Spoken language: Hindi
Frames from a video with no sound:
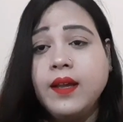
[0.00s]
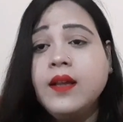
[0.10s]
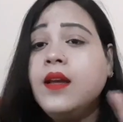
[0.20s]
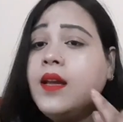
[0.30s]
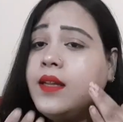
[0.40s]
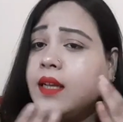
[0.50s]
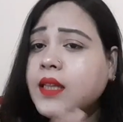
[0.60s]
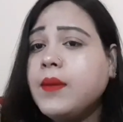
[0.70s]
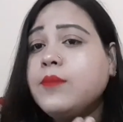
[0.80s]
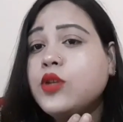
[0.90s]
है ये
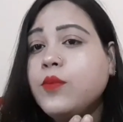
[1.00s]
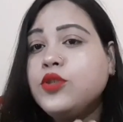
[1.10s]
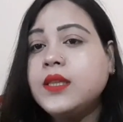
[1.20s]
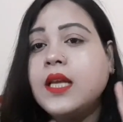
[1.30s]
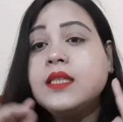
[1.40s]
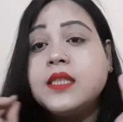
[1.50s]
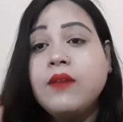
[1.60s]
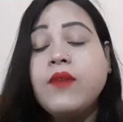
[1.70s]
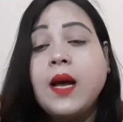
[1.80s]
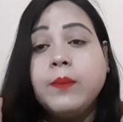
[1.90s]
एकदम एब्जॉर्ब हो जाता है
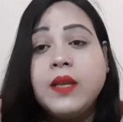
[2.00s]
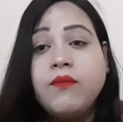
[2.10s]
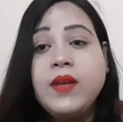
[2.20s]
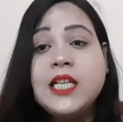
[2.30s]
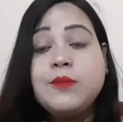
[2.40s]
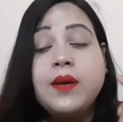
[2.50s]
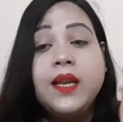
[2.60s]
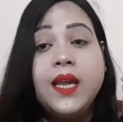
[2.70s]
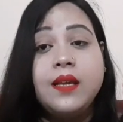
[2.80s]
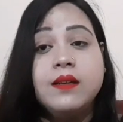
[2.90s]
सिर्फ आपके फेस
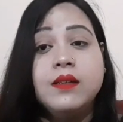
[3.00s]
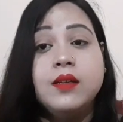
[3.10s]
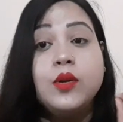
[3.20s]
पर एक